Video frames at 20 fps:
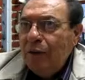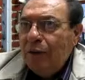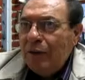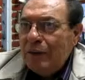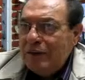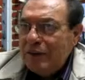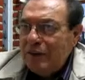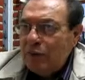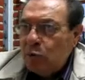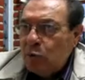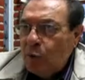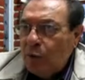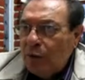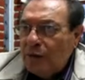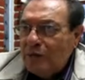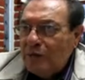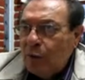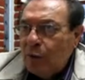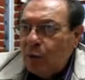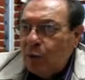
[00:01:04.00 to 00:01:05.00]
Francisco
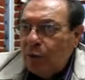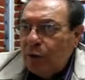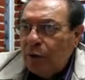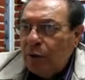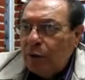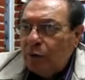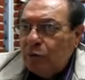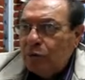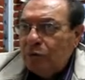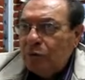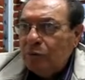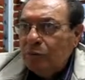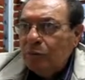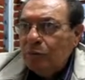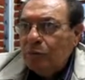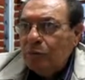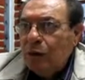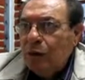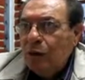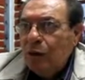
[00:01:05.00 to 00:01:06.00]
García Monteros.
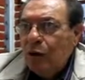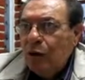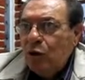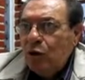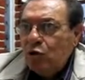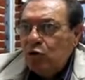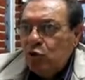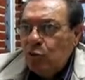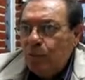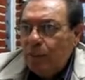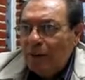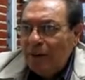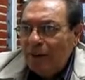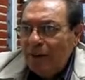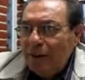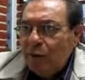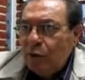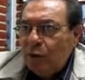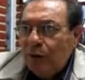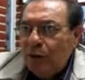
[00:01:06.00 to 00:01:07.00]
Su
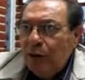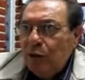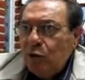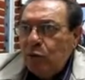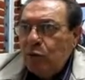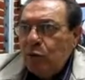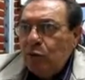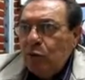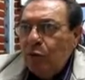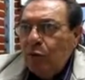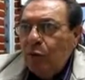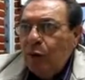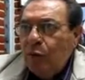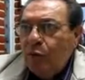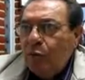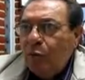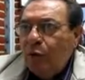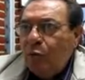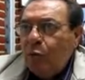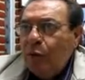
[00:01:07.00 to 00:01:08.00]
padrino de ellos
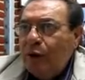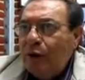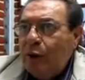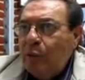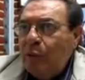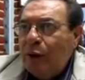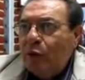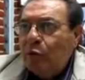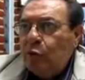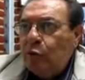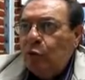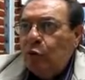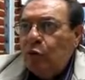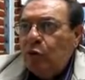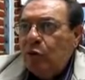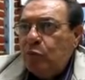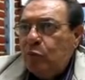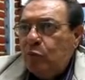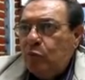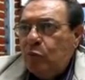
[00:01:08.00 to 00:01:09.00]
fue don Gilberto
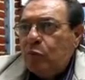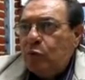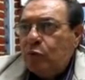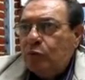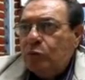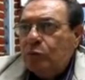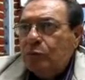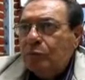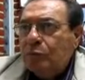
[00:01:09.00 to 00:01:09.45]
Flores Muñoz.